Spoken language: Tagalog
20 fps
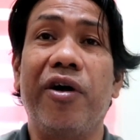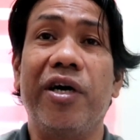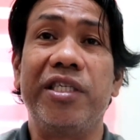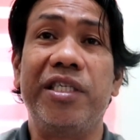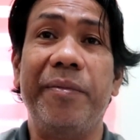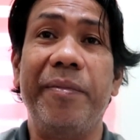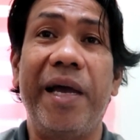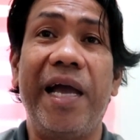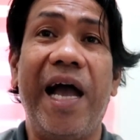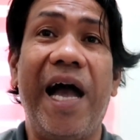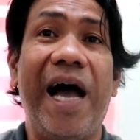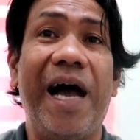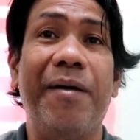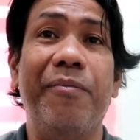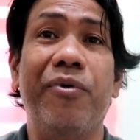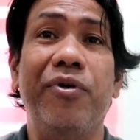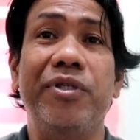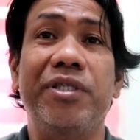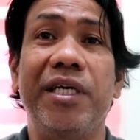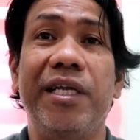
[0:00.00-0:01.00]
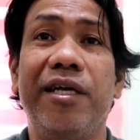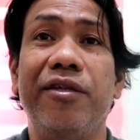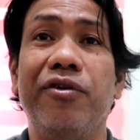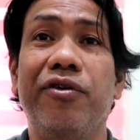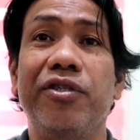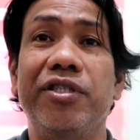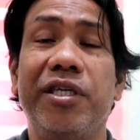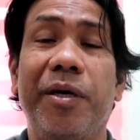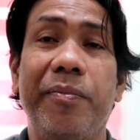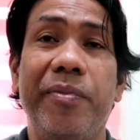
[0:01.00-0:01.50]
kasi may habol sila
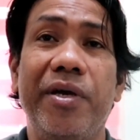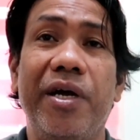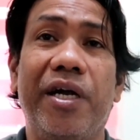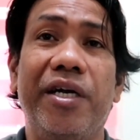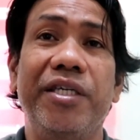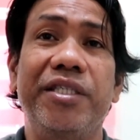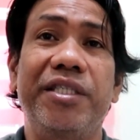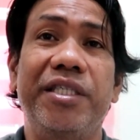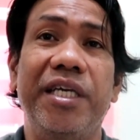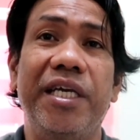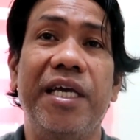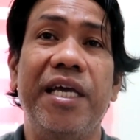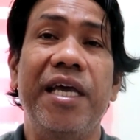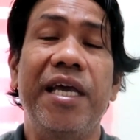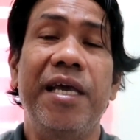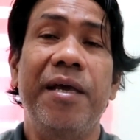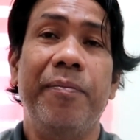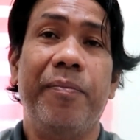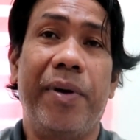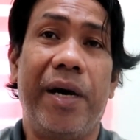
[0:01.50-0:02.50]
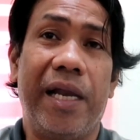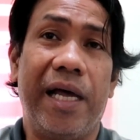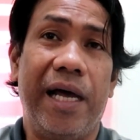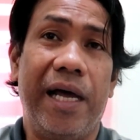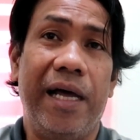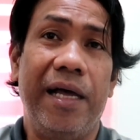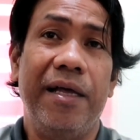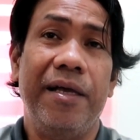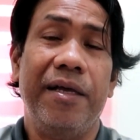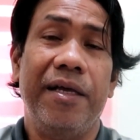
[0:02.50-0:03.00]
doon sa PRC
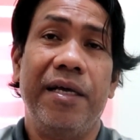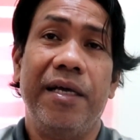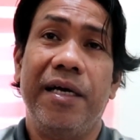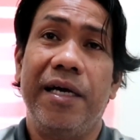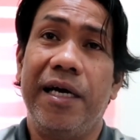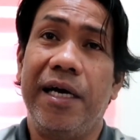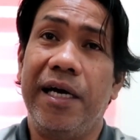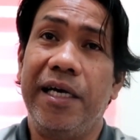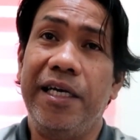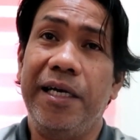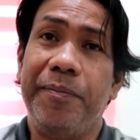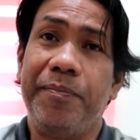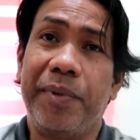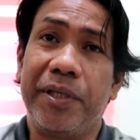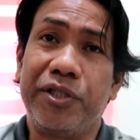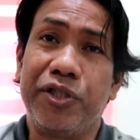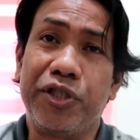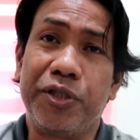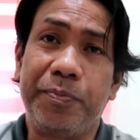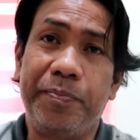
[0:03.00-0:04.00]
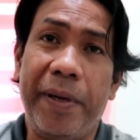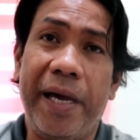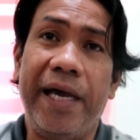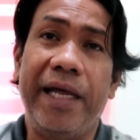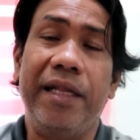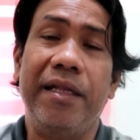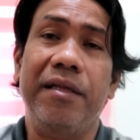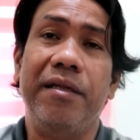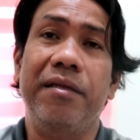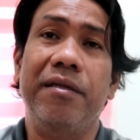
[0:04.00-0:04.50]
para uh,
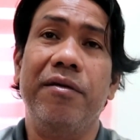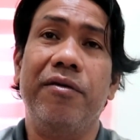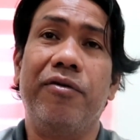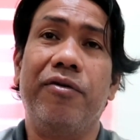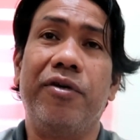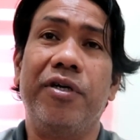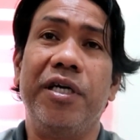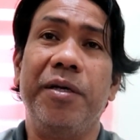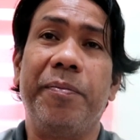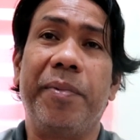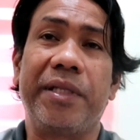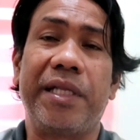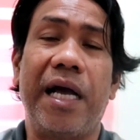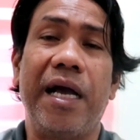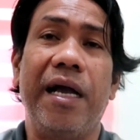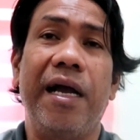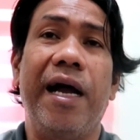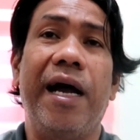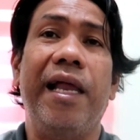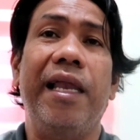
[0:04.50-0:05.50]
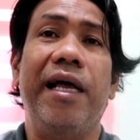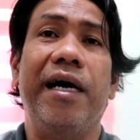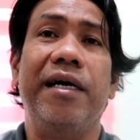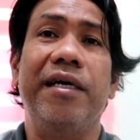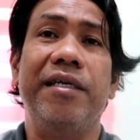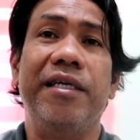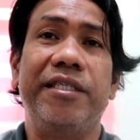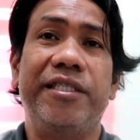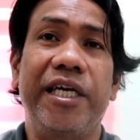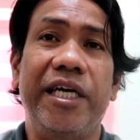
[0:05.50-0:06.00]
ipasuspend or ipatanggal ang
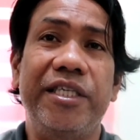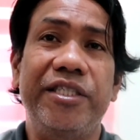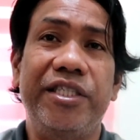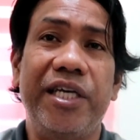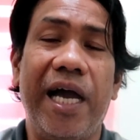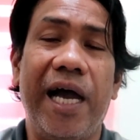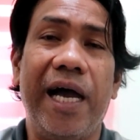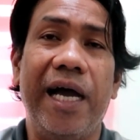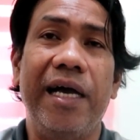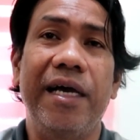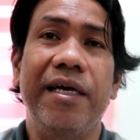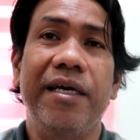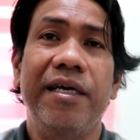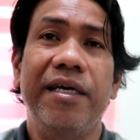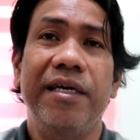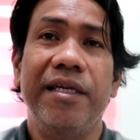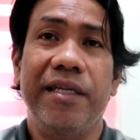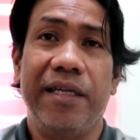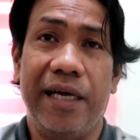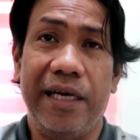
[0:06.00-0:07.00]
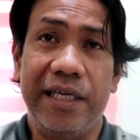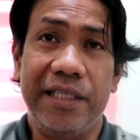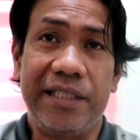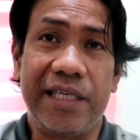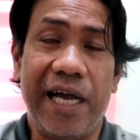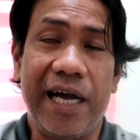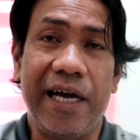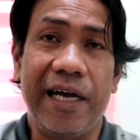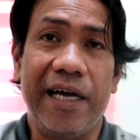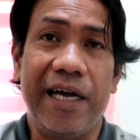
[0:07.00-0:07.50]
lisensya ng
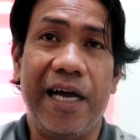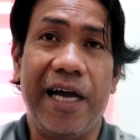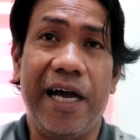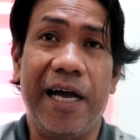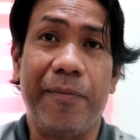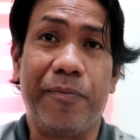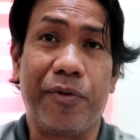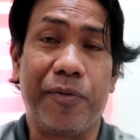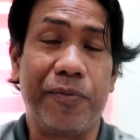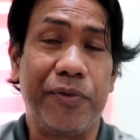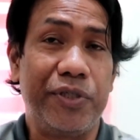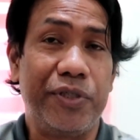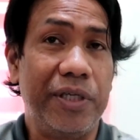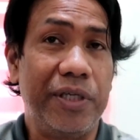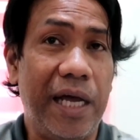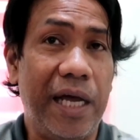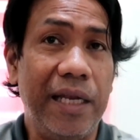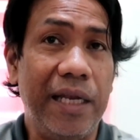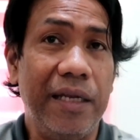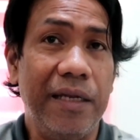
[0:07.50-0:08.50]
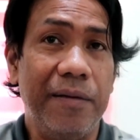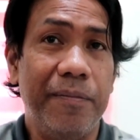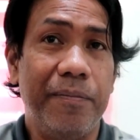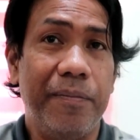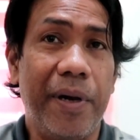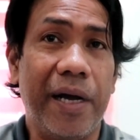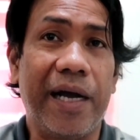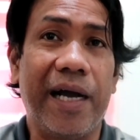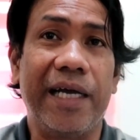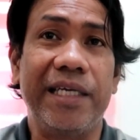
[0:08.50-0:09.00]
isang uh, profesional
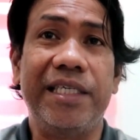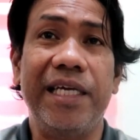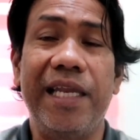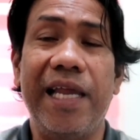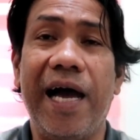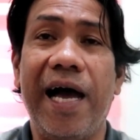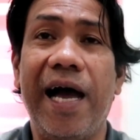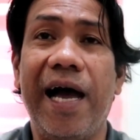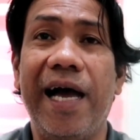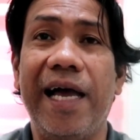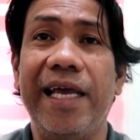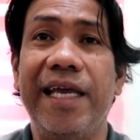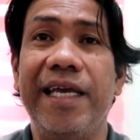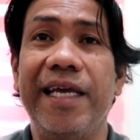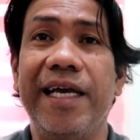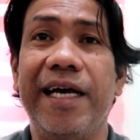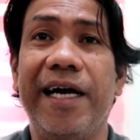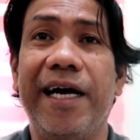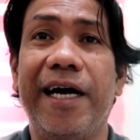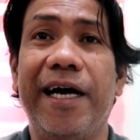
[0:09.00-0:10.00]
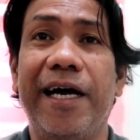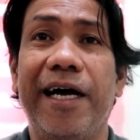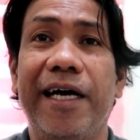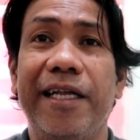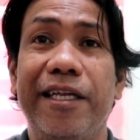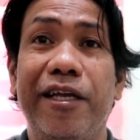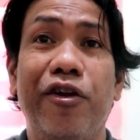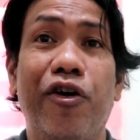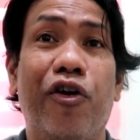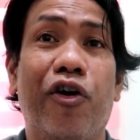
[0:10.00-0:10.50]
pagka sila ay uh,
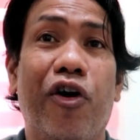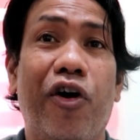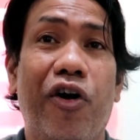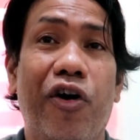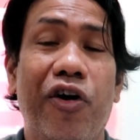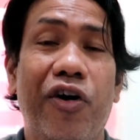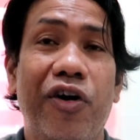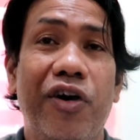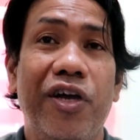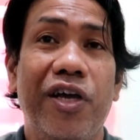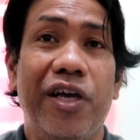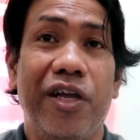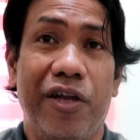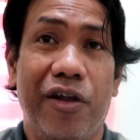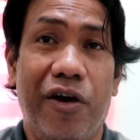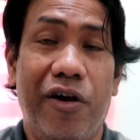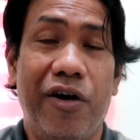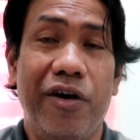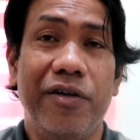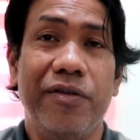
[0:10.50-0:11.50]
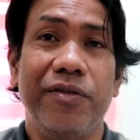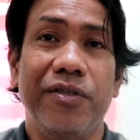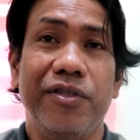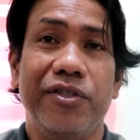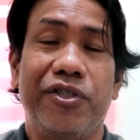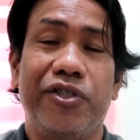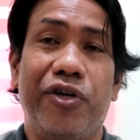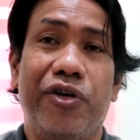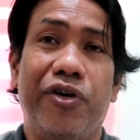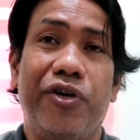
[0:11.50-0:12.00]
niloko no
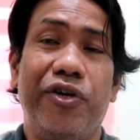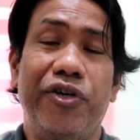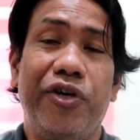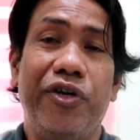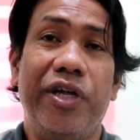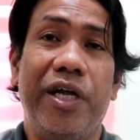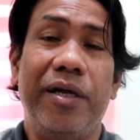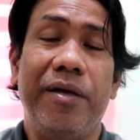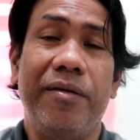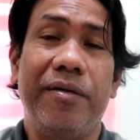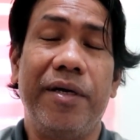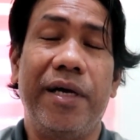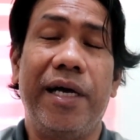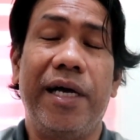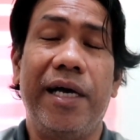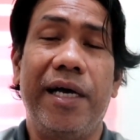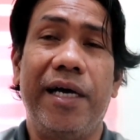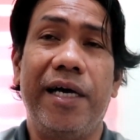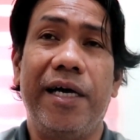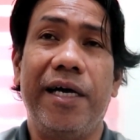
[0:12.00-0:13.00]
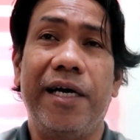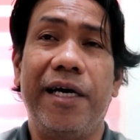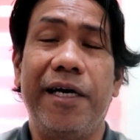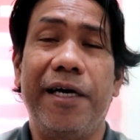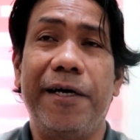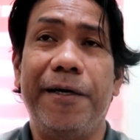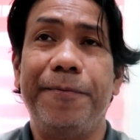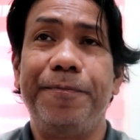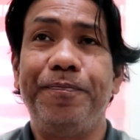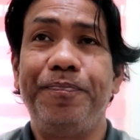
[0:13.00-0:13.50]
so yun ang
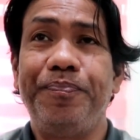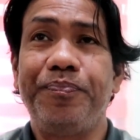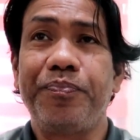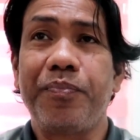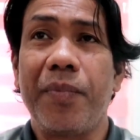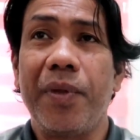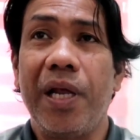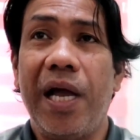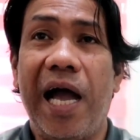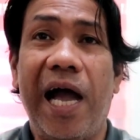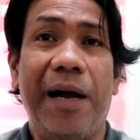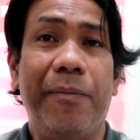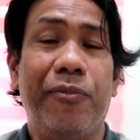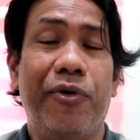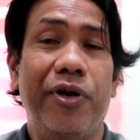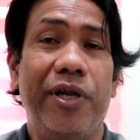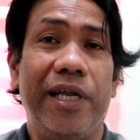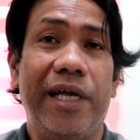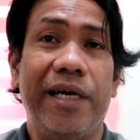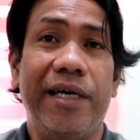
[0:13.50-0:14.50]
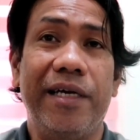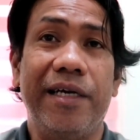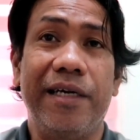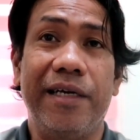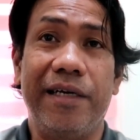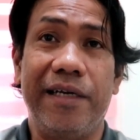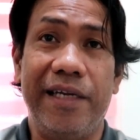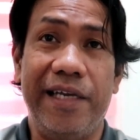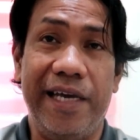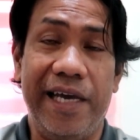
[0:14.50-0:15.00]
uh, habol
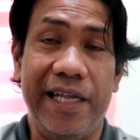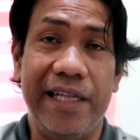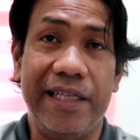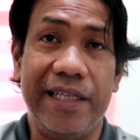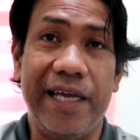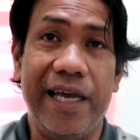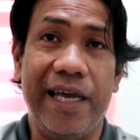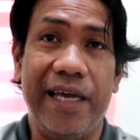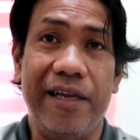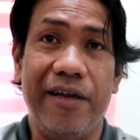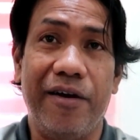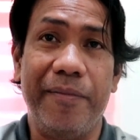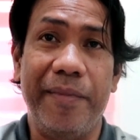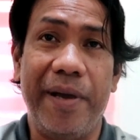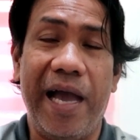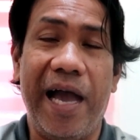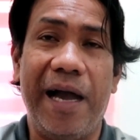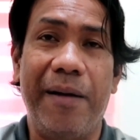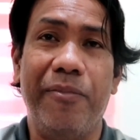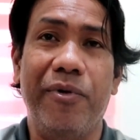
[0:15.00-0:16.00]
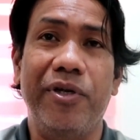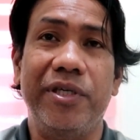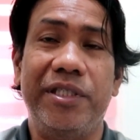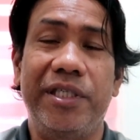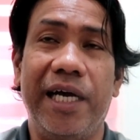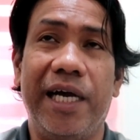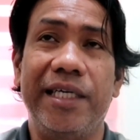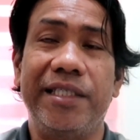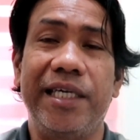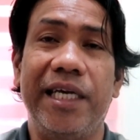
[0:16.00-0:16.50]
ng kliyente may habol
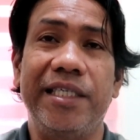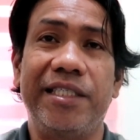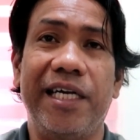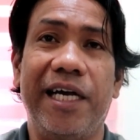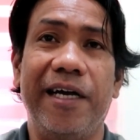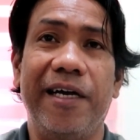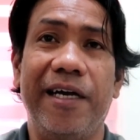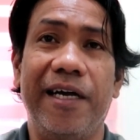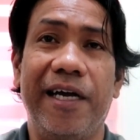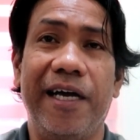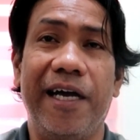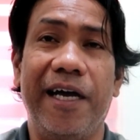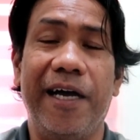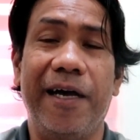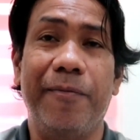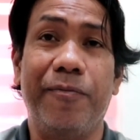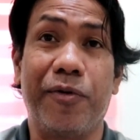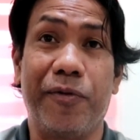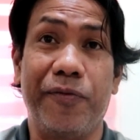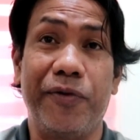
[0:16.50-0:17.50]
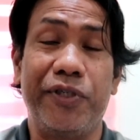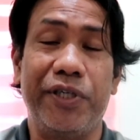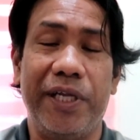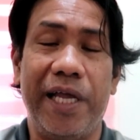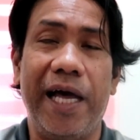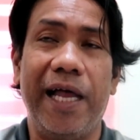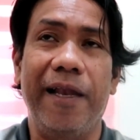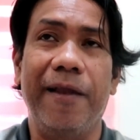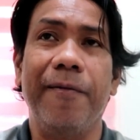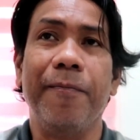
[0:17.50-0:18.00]
siya sa isang uh,
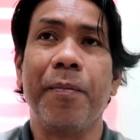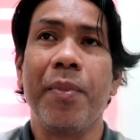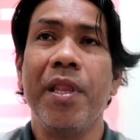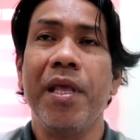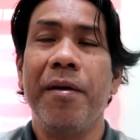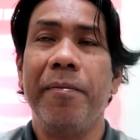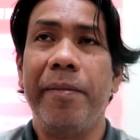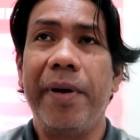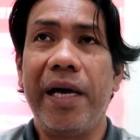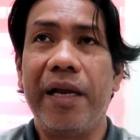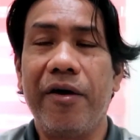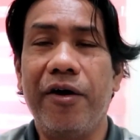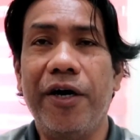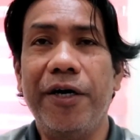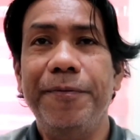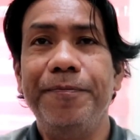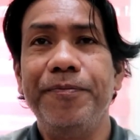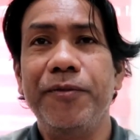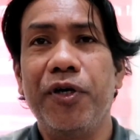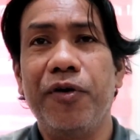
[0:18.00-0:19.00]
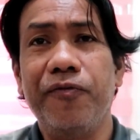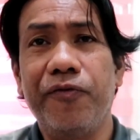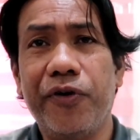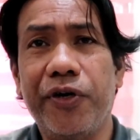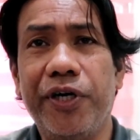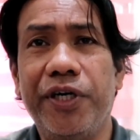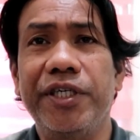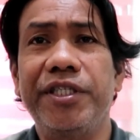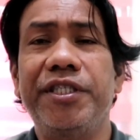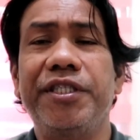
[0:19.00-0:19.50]
profesional pero of
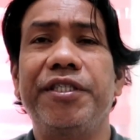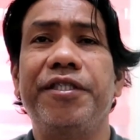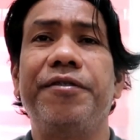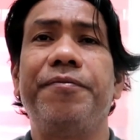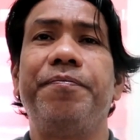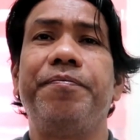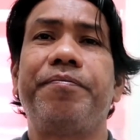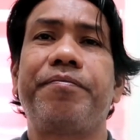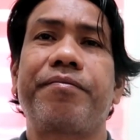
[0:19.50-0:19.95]
course